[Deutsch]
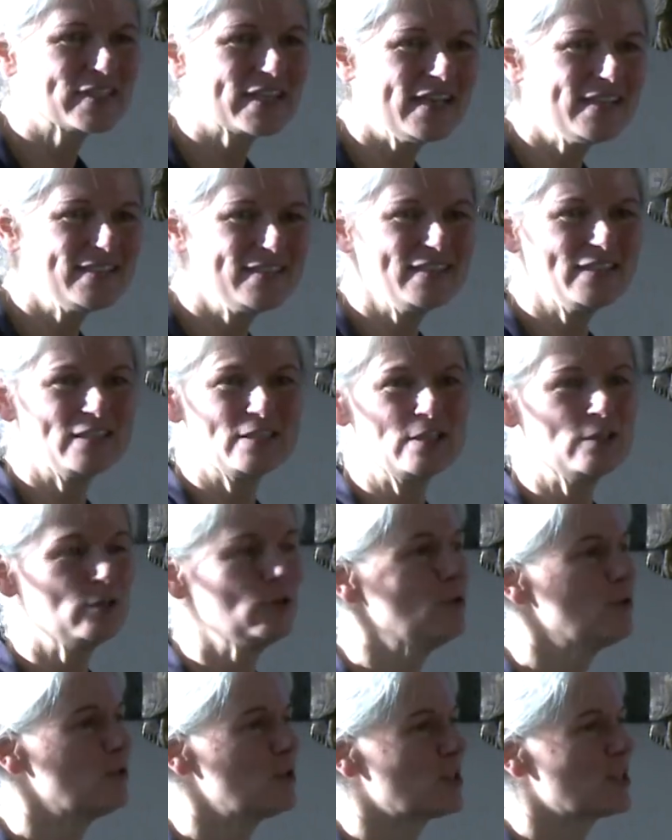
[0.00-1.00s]

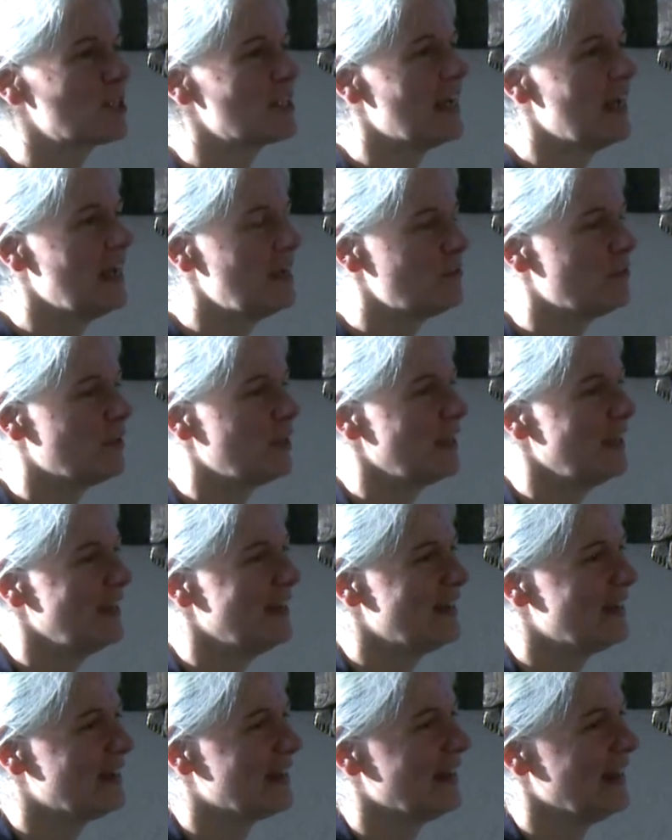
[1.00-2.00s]
geistlich-theologisches ein von
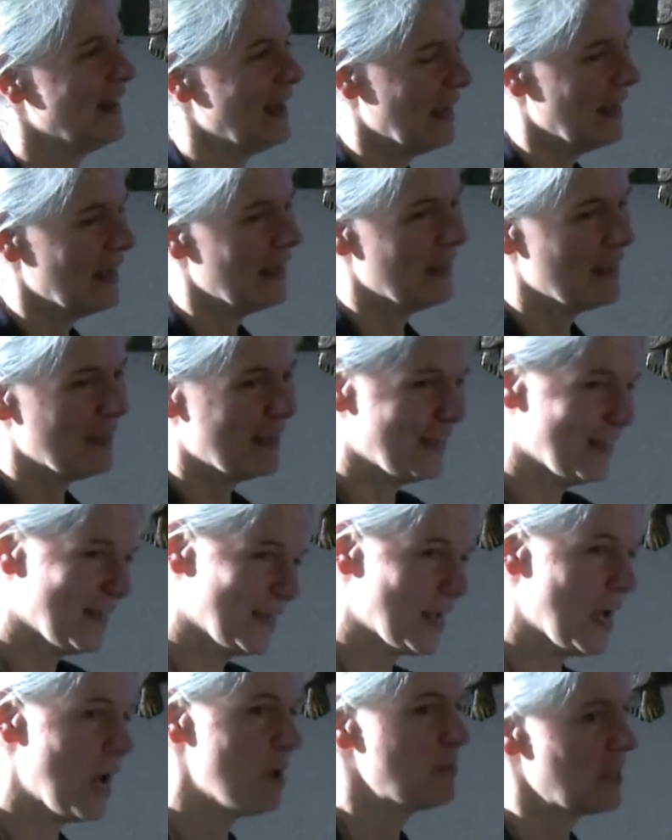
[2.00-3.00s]
Ihnen.
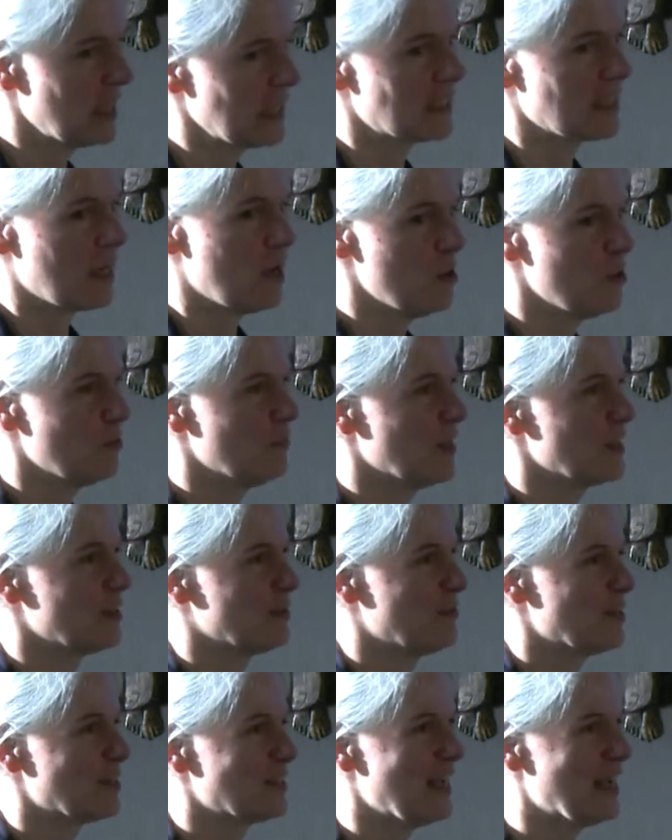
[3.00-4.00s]
Äh, Habe ich jetzt auch was
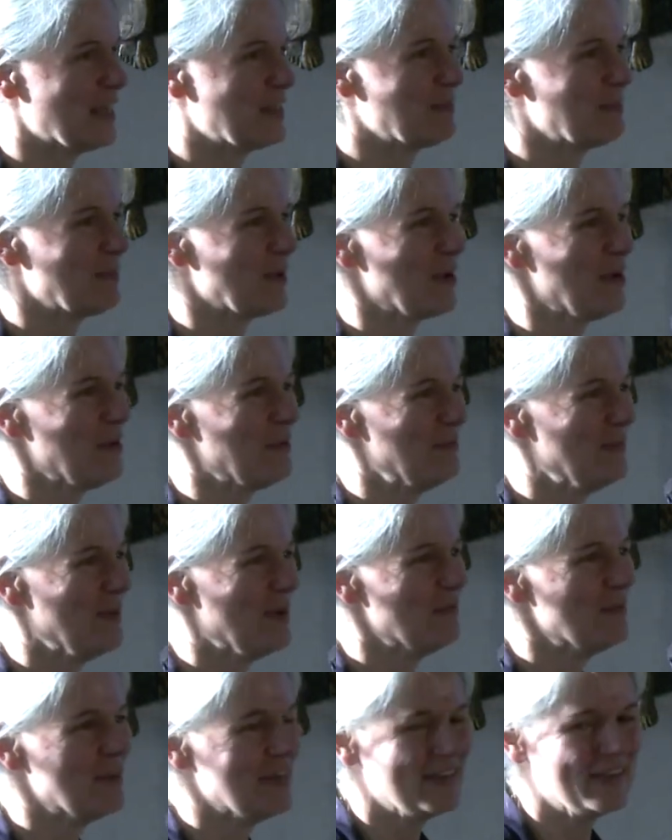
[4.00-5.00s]
fürs Herz bekommen,
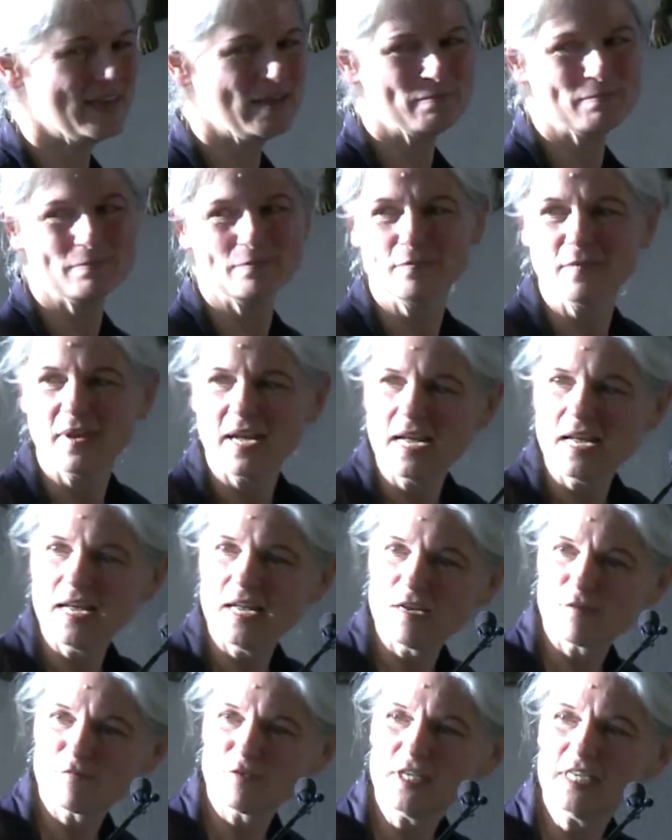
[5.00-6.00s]
aber eben
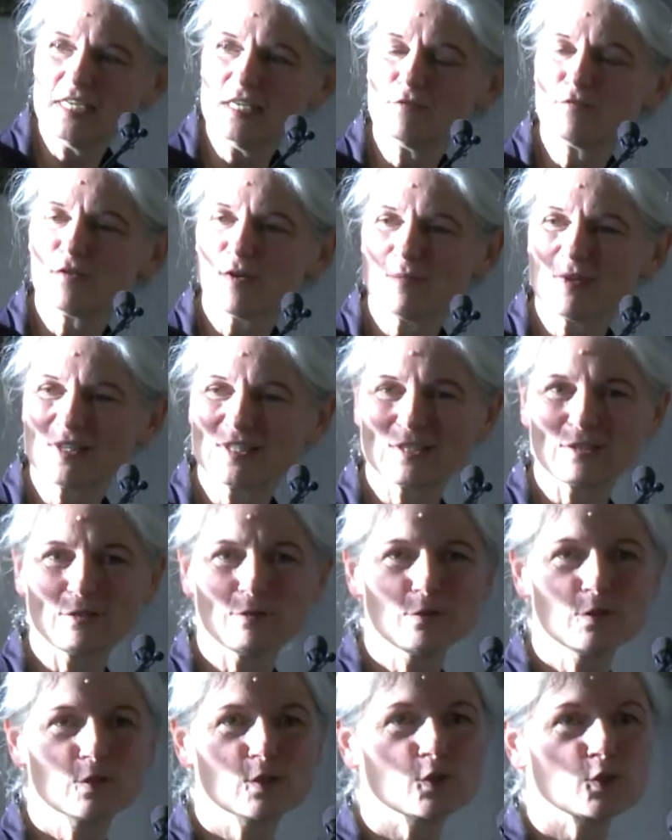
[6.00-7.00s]
äh, viel
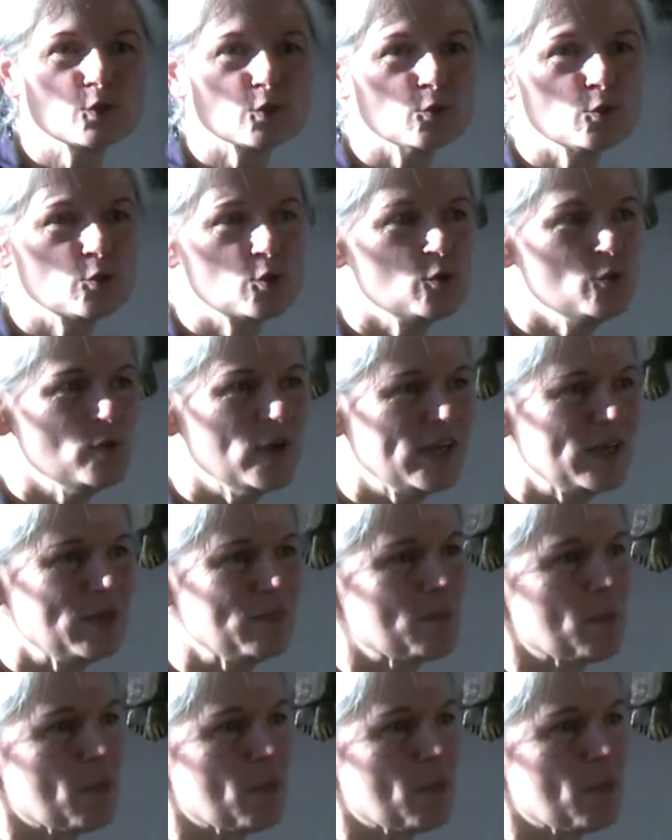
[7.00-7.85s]
Information zu Strukturen.